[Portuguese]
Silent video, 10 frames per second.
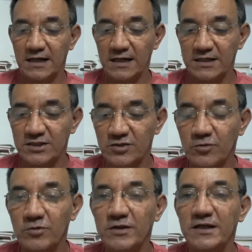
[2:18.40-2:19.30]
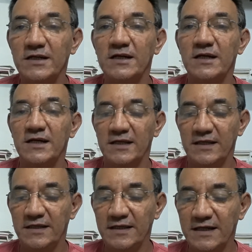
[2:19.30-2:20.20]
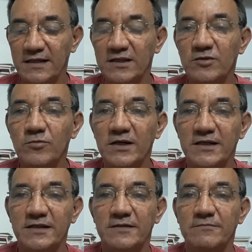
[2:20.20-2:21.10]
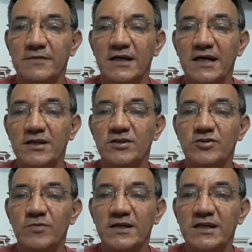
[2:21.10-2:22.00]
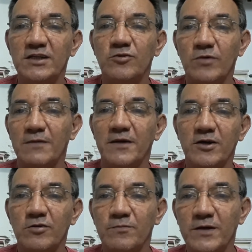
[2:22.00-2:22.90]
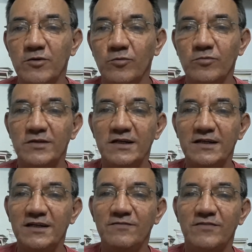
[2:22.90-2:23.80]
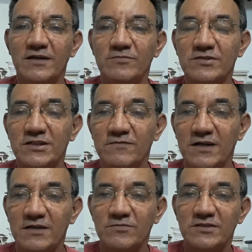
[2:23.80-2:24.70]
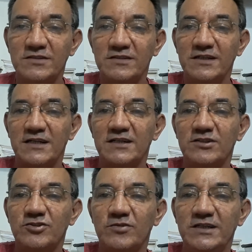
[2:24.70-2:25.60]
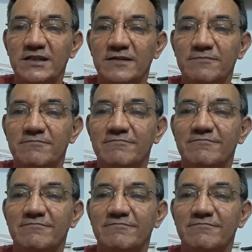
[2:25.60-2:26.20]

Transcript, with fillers: a Estônia e a Lituânia. É isso aí, estou aberto à pergunta e vamos que vamos. Dê aquele joinha.